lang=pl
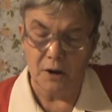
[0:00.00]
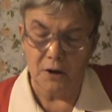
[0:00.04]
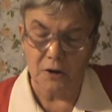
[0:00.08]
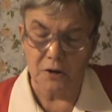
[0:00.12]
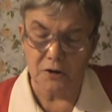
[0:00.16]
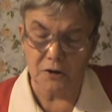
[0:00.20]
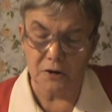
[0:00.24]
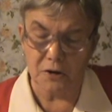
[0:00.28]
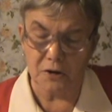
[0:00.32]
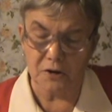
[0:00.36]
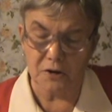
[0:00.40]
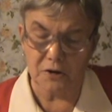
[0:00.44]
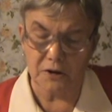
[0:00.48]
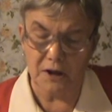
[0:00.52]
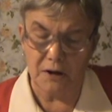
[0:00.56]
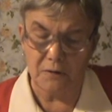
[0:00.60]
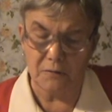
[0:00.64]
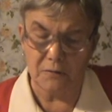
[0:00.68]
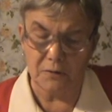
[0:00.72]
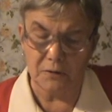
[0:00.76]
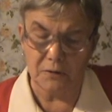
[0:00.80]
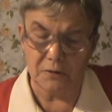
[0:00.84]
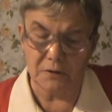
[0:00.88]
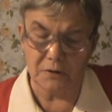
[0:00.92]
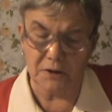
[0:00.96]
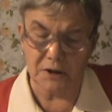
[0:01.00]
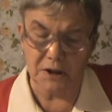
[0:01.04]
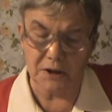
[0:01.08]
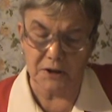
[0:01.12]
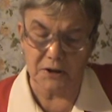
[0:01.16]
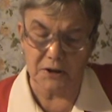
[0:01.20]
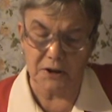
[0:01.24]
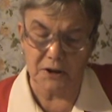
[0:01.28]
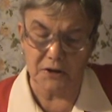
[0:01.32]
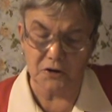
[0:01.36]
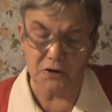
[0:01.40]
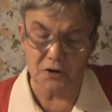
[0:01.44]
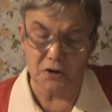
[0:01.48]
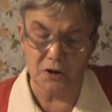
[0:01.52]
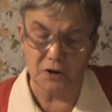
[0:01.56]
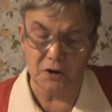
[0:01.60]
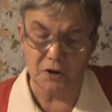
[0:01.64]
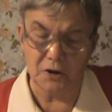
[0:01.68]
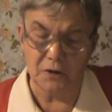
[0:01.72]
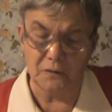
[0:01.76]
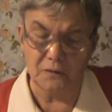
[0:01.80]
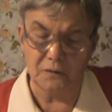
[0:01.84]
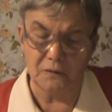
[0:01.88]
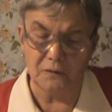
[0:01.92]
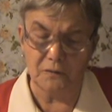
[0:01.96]
Zostało to
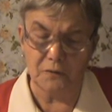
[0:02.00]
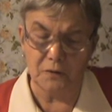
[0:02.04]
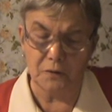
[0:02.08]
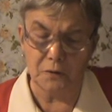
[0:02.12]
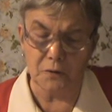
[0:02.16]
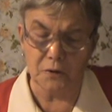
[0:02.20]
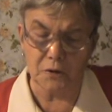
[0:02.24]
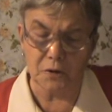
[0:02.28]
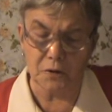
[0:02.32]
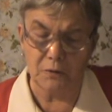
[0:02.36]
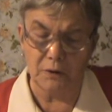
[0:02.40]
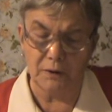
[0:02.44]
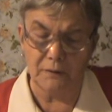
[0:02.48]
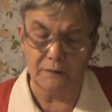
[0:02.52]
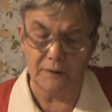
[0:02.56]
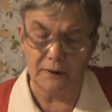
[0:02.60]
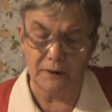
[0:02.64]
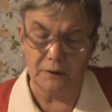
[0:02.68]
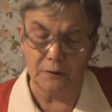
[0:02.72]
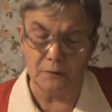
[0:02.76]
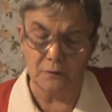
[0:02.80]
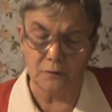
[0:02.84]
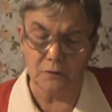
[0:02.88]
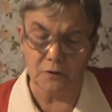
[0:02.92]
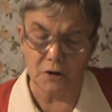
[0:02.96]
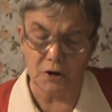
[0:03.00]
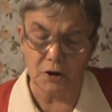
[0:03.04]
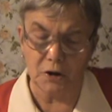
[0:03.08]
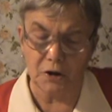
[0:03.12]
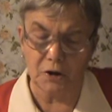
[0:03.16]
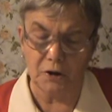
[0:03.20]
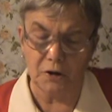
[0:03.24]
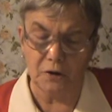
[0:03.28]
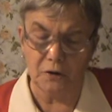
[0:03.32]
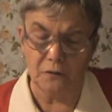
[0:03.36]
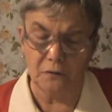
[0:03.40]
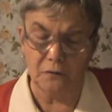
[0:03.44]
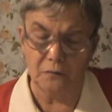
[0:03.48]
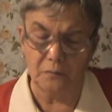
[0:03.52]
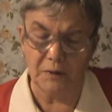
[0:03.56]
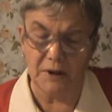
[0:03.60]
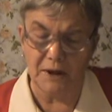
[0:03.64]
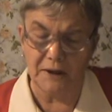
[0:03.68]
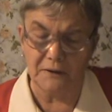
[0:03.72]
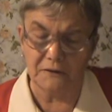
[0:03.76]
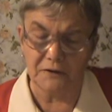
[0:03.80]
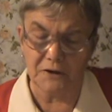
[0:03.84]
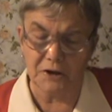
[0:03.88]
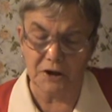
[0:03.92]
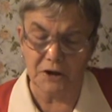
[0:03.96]
zaznaczone w dwóch słowach użytych w
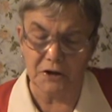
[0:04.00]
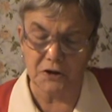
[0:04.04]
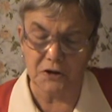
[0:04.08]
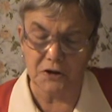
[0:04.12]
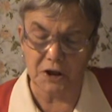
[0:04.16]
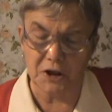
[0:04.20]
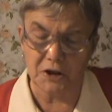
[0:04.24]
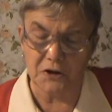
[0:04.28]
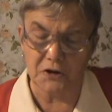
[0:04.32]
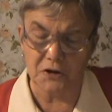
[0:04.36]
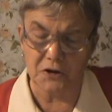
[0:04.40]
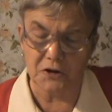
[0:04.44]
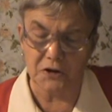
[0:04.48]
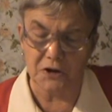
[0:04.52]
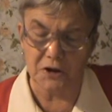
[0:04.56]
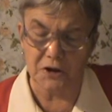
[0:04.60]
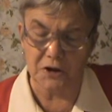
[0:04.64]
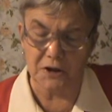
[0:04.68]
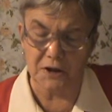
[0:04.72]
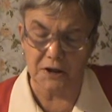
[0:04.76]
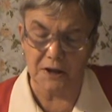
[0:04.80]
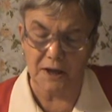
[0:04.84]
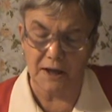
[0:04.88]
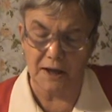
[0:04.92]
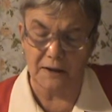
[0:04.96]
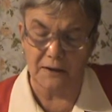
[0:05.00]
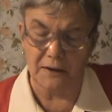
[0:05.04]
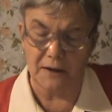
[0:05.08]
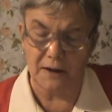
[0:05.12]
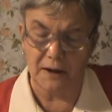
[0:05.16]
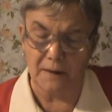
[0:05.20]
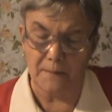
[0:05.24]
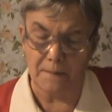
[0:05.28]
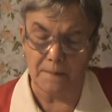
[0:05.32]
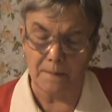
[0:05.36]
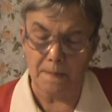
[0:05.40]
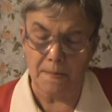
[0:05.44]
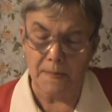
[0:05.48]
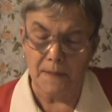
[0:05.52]
pierwszej części zdania.